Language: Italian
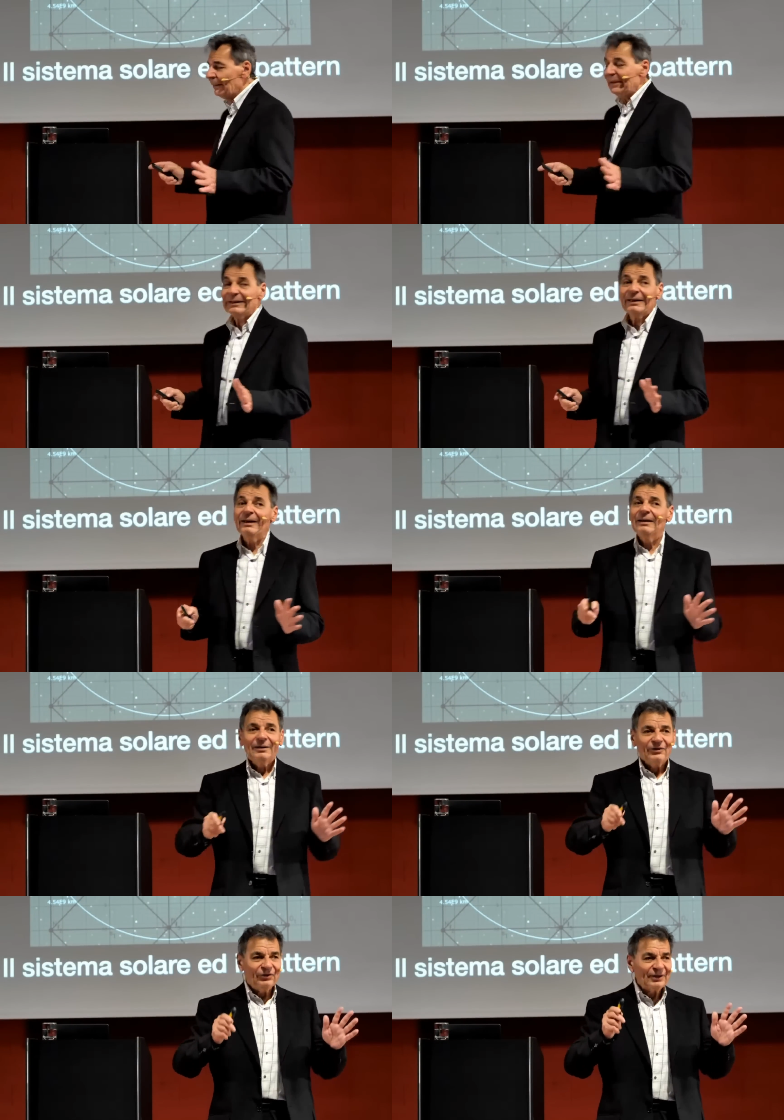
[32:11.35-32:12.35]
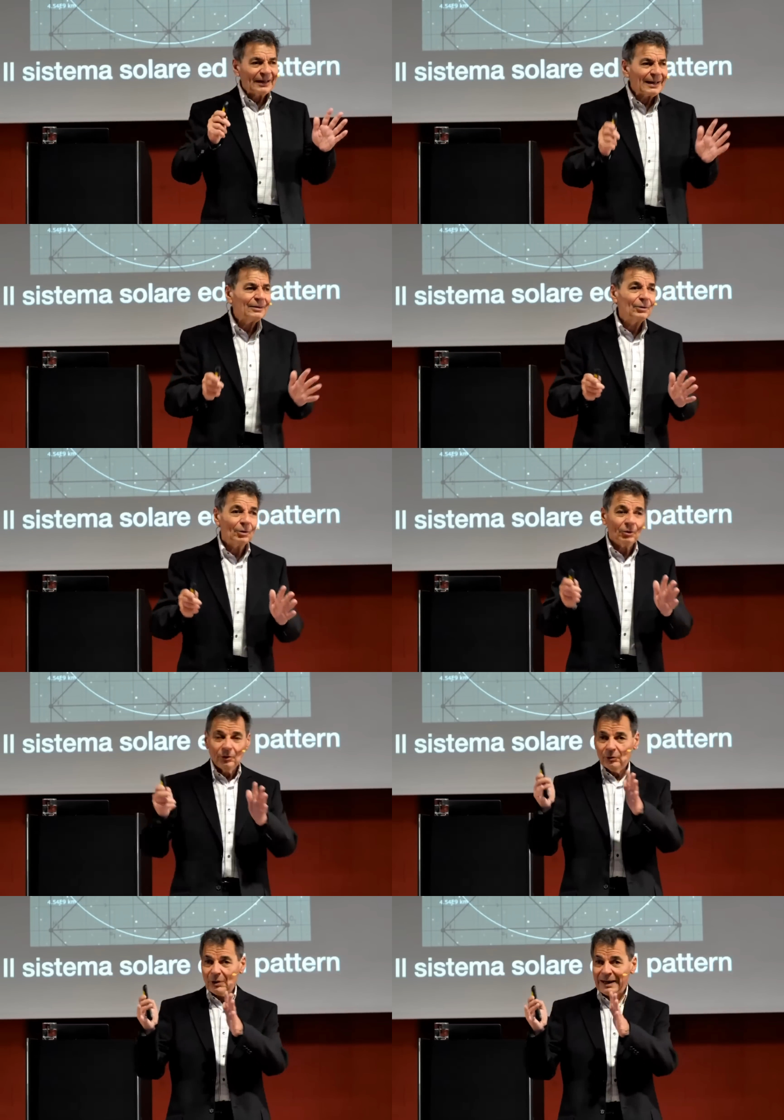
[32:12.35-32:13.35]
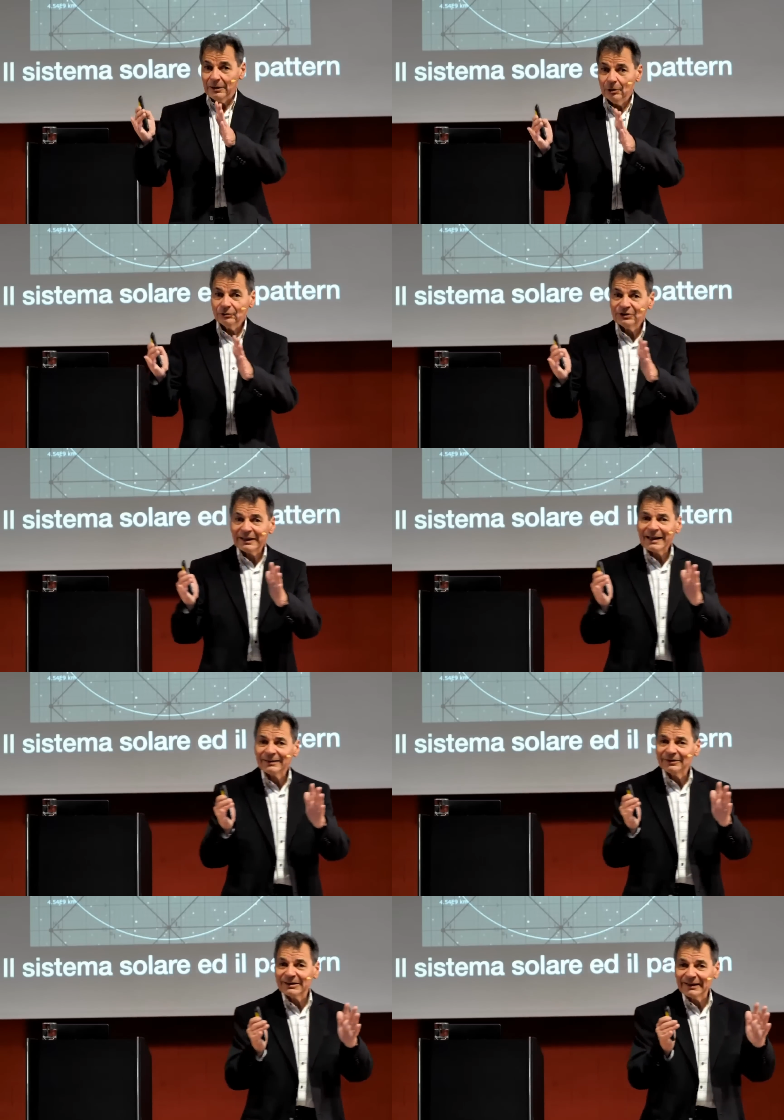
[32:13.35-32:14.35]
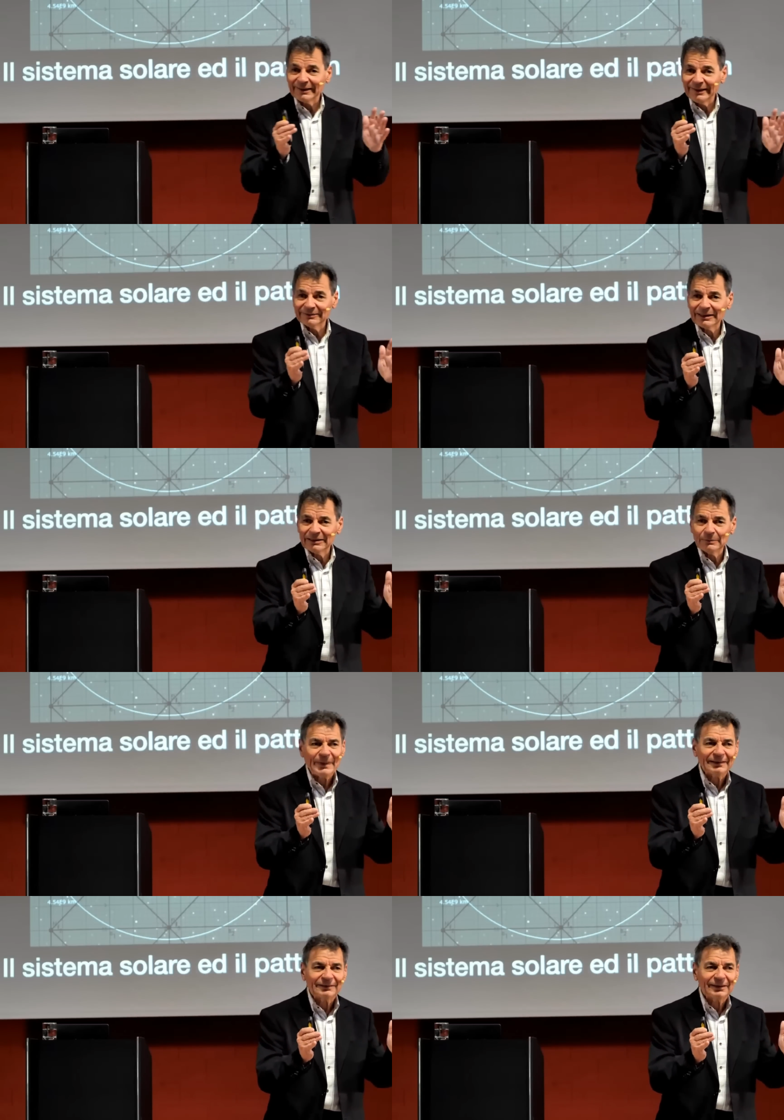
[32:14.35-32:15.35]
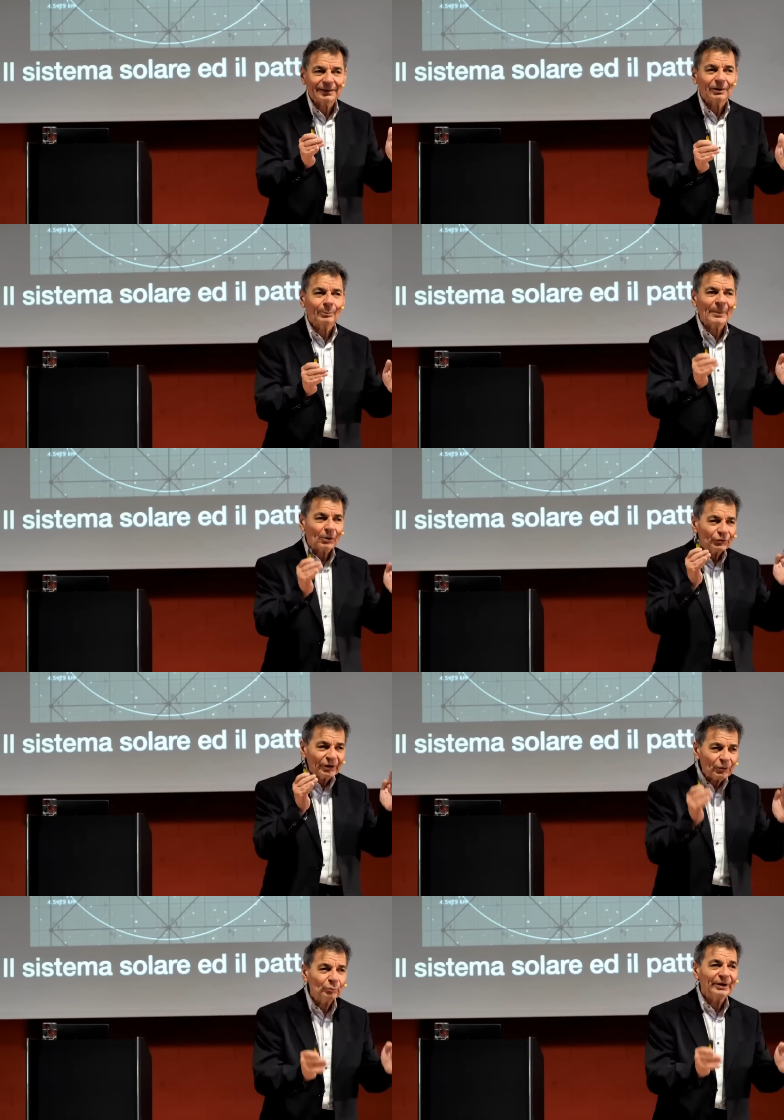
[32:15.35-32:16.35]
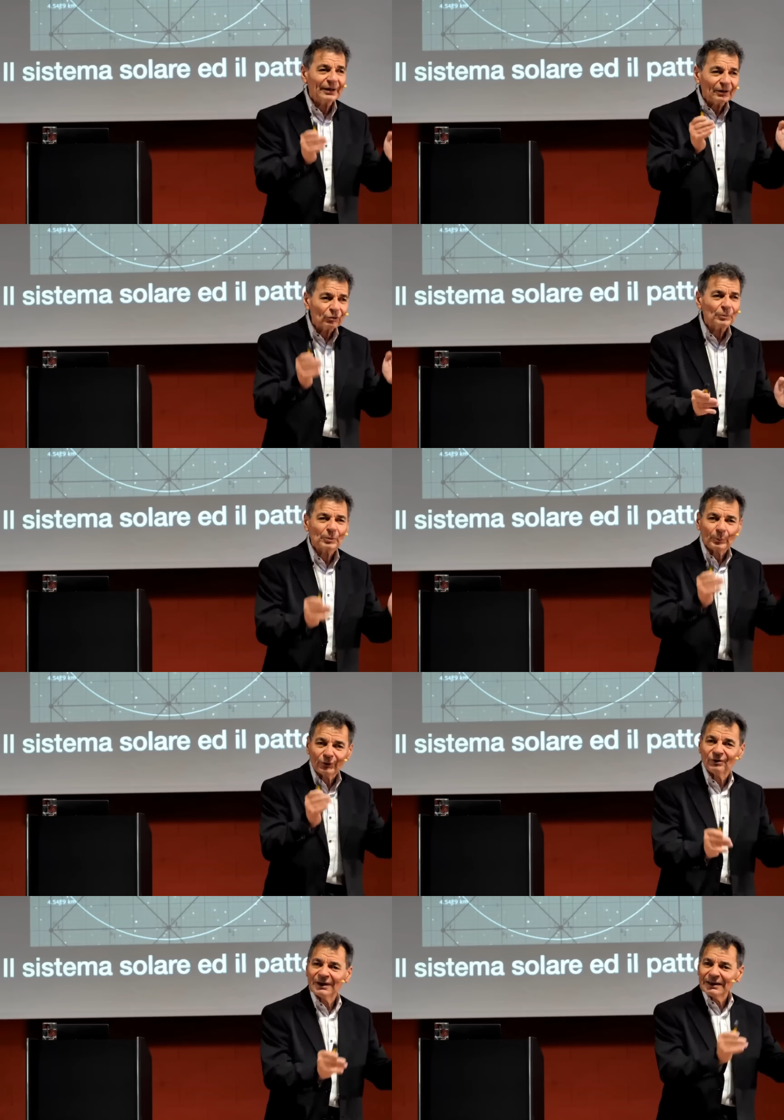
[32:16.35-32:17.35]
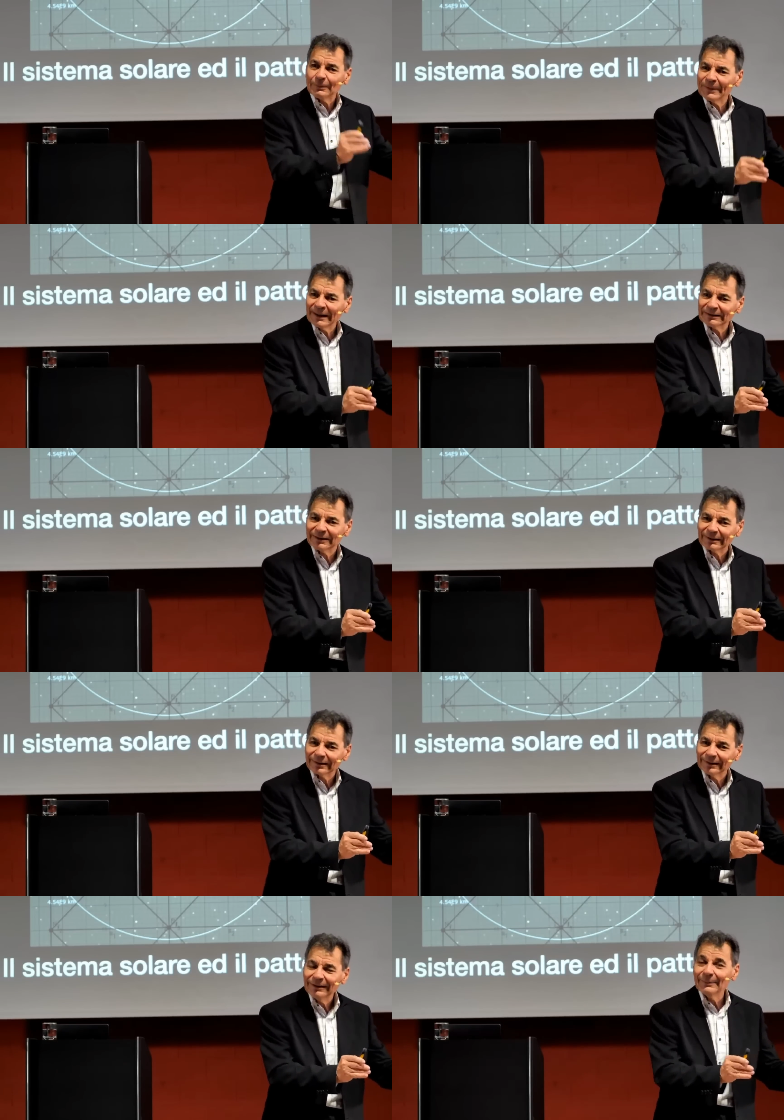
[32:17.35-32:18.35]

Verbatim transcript: perché si saranno allontanati dalla realtà del pattern, ma con dei numeri che sono proporzionali al pattern,